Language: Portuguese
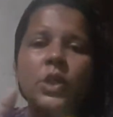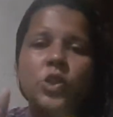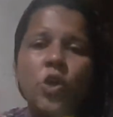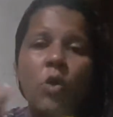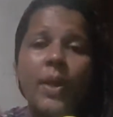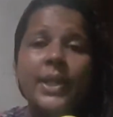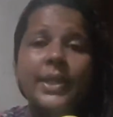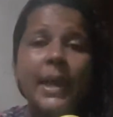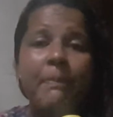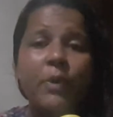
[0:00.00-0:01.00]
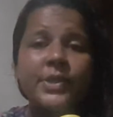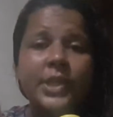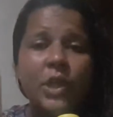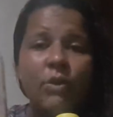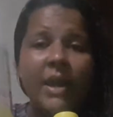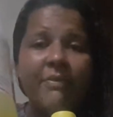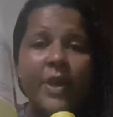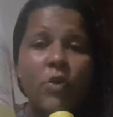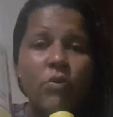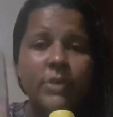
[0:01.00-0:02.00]
Jogo ali depois que eu
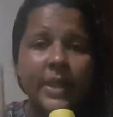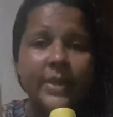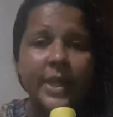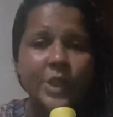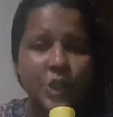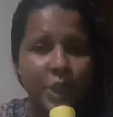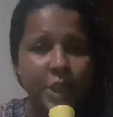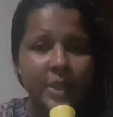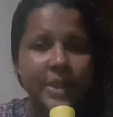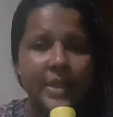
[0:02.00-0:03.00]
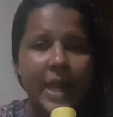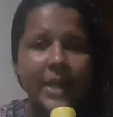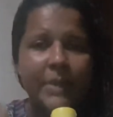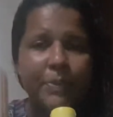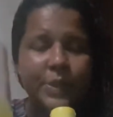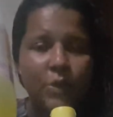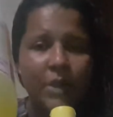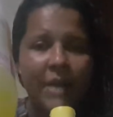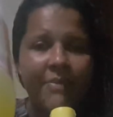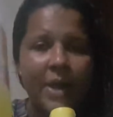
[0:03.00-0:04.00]
lavei com detergente, tá? Depois que eu
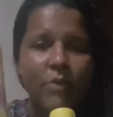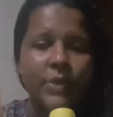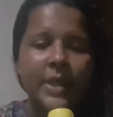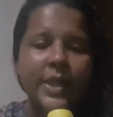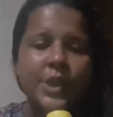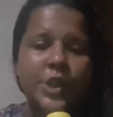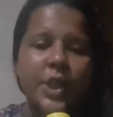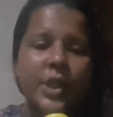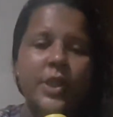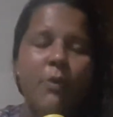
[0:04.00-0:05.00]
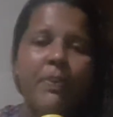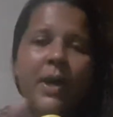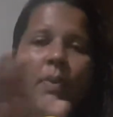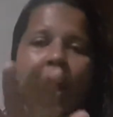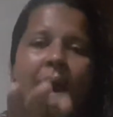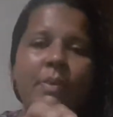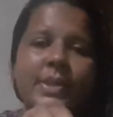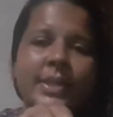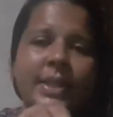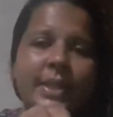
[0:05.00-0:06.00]
lavar com detergente, eu pego a
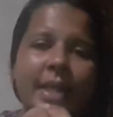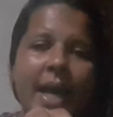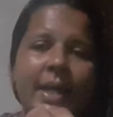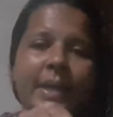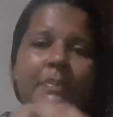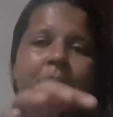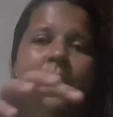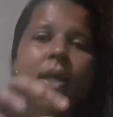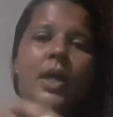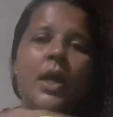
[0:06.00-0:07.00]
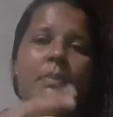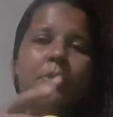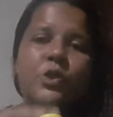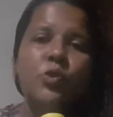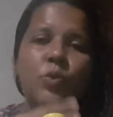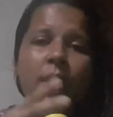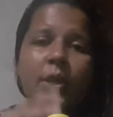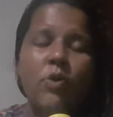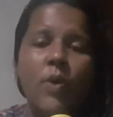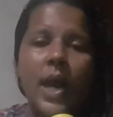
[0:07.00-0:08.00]
água sanitária, misturo
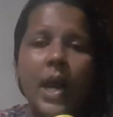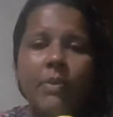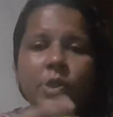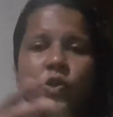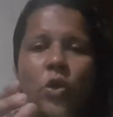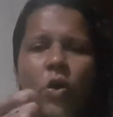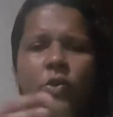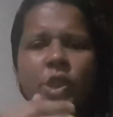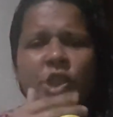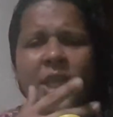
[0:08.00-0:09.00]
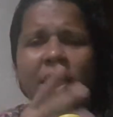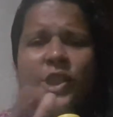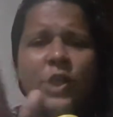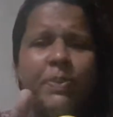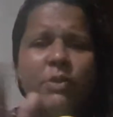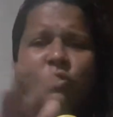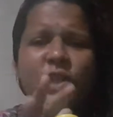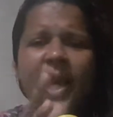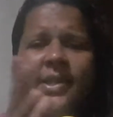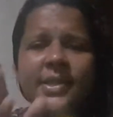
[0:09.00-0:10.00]
ali com água, jogo, deixo ali agindo por uns
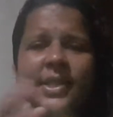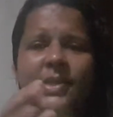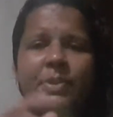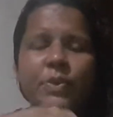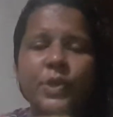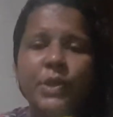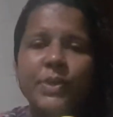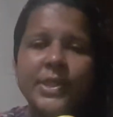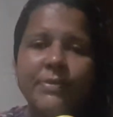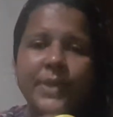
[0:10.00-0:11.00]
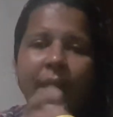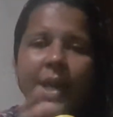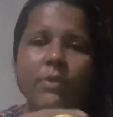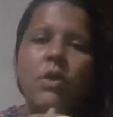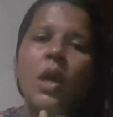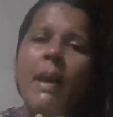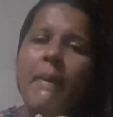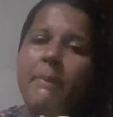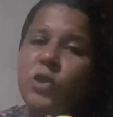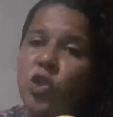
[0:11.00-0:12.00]
10, 15 minutinhos, esfrego,
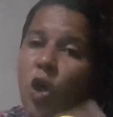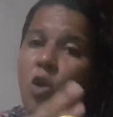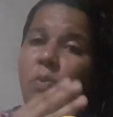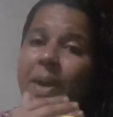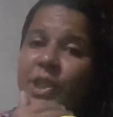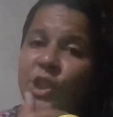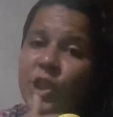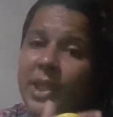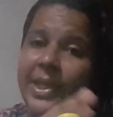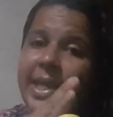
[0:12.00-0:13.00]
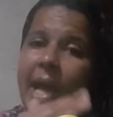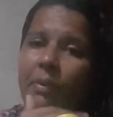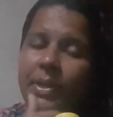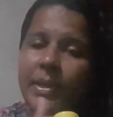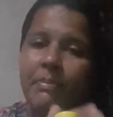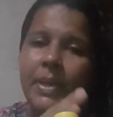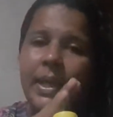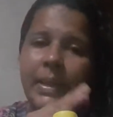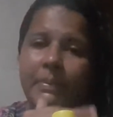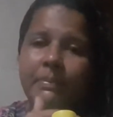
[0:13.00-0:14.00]
jogo bastante água
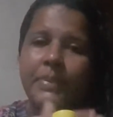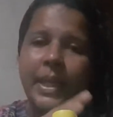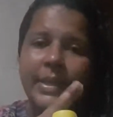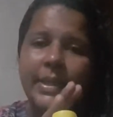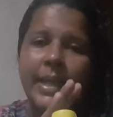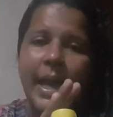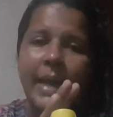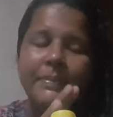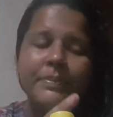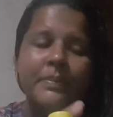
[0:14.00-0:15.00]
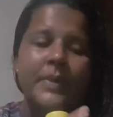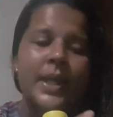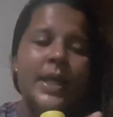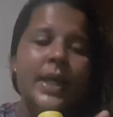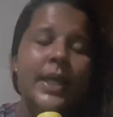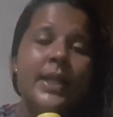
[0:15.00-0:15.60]
também para tirar. E